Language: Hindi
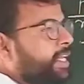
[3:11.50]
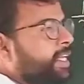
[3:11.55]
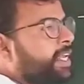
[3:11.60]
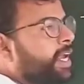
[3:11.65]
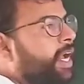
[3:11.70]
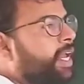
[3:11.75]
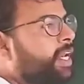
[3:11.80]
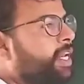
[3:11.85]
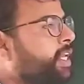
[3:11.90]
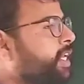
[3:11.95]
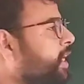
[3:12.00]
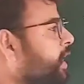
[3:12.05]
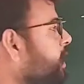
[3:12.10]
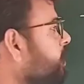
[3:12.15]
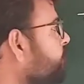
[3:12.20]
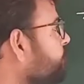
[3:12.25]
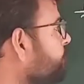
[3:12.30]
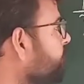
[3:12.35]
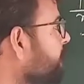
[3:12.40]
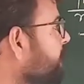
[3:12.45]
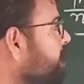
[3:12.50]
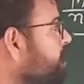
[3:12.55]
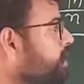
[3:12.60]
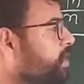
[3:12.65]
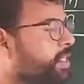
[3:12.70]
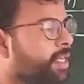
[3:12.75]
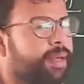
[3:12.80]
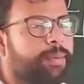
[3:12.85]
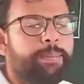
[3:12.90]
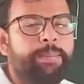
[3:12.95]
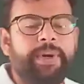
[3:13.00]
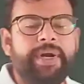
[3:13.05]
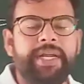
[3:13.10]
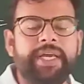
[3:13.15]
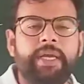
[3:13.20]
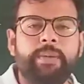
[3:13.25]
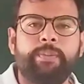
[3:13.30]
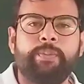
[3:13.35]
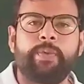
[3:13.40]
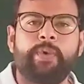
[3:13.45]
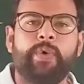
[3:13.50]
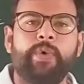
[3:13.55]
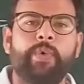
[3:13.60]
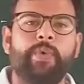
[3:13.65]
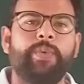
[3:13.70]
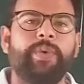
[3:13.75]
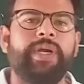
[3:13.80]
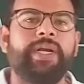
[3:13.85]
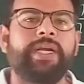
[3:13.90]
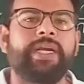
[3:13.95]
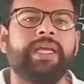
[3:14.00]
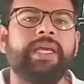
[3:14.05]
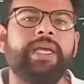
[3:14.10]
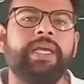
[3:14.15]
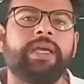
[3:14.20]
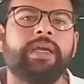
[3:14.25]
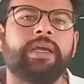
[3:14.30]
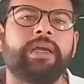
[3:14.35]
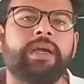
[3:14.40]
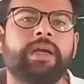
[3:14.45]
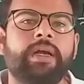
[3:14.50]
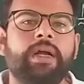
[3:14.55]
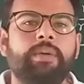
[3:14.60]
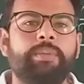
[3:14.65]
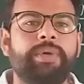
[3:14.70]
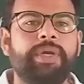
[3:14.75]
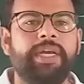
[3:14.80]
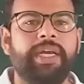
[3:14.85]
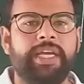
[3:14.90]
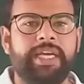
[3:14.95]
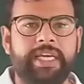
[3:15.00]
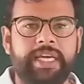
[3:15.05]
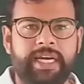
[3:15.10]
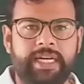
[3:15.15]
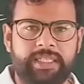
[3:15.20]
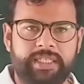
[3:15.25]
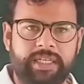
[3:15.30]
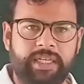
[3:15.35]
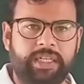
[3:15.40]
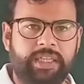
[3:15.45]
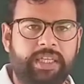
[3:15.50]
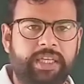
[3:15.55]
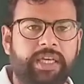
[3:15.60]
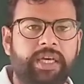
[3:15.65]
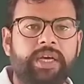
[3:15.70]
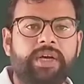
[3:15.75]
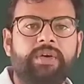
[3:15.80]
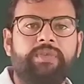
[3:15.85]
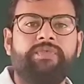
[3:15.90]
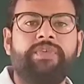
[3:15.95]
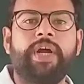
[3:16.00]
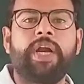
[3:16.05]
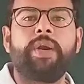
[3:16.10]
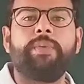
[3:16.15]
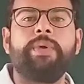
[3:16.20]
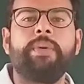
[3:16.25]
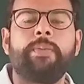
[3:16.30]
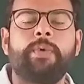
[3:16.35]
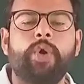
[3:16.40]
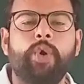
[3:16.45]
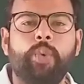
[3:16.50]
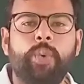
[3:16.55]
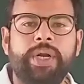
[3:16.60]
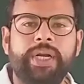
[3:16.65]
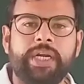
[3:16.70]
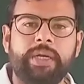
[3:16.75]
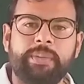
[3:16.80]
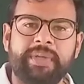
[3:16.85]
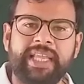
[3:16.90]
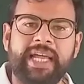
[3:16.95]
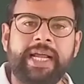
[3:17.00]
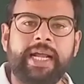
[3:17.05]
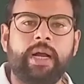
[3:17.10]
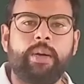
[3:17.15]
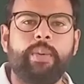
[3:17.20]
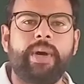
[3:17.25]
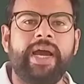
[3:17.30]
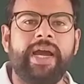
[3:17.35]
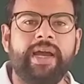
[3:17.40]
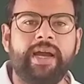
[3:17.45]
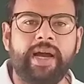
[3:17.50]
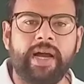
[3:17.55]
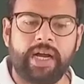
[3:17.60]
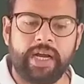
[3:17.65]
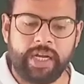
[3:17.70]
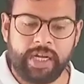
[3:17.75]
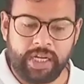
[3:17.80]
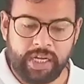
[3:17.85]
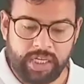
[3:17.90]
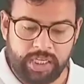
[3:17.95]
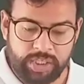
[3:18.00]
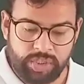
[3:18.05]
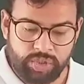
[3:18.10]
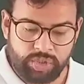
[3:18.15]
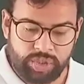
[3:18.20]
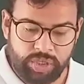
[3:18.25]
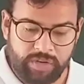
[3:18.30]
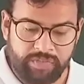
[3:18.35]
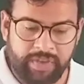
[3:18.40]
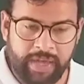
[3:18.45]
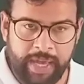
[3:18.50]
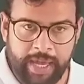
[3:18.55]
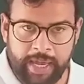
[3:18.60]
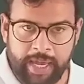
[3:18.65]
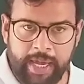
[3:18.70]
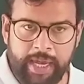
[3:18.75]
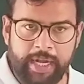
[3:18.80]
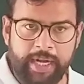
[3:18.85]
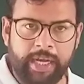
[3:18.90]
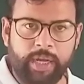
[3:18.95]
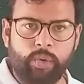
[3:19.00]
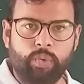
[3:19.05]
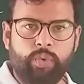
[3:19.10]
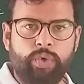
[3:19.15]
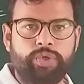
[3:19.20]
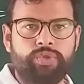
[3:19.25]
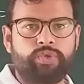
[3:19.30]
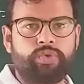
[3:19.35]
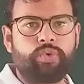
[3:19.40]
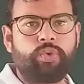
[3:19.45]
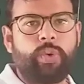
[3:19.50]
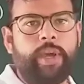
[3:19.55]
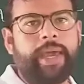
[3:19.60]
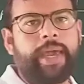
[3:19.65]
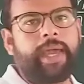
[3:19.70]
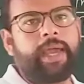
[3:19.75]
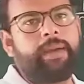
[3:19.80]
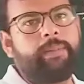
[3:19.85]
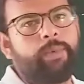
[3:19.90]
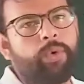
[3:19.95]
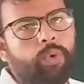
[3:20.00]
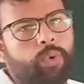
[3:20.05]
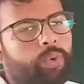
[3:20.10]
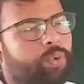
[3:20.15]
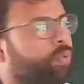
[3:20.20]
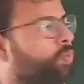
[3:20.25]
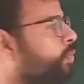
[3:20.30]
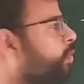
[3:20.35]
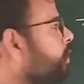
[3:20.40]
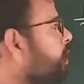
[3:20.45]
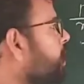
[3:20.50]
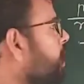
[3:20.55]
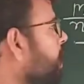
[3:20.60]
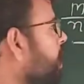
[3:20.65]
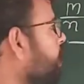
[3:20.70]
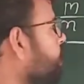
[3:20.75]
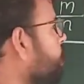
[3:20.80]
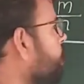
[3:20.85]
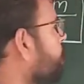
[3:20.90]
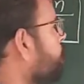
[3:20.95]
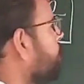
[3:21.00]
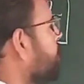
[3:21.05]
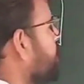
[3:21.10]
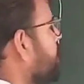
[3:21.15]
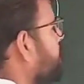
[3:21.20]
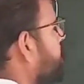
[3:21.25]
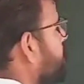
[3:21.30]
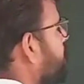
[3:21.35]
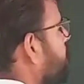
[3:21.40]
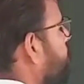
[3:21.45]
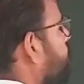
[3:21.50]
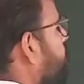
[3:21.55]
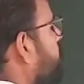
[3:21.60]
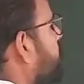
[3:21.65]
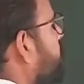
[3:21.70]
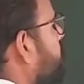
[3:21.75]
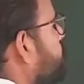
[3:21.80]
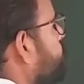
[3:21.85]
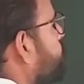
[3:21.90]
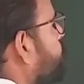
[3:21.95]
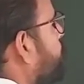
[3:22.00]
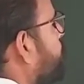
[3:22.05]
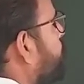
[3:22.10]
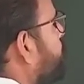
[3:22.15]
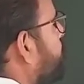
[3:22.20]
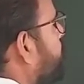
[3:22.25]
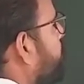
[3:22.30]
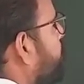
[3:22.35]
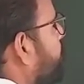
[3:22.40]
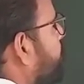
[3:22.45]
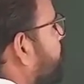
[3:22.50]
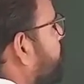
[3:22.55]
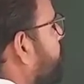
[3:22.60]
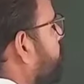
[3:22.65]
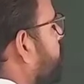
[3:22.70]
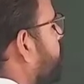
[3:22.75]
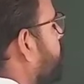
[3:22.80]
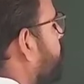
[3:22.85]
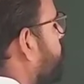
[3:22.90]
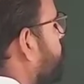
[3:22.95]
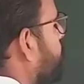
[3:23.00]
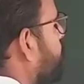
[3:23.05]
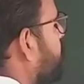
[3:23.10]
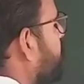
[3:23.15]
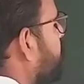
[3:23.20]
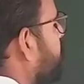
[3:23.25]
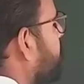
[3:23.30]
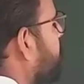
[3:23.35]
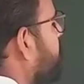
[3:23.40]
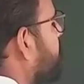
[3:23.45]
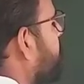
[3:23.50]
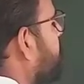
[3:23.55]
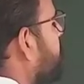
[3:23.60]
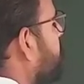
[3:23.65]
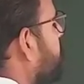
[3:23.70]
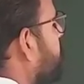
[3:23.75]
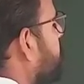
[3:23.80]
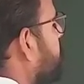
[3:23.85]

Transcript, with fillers: यानी कि वन से बड़ी प्रोबेबिलिटी कभी नहीं आ सकती वन भी प्रोबेबिलिटी पता है कब आएगा जब एन इक्वस टू एम हो क्या हो देखो ये जो प्रोबेबिलिटी है ना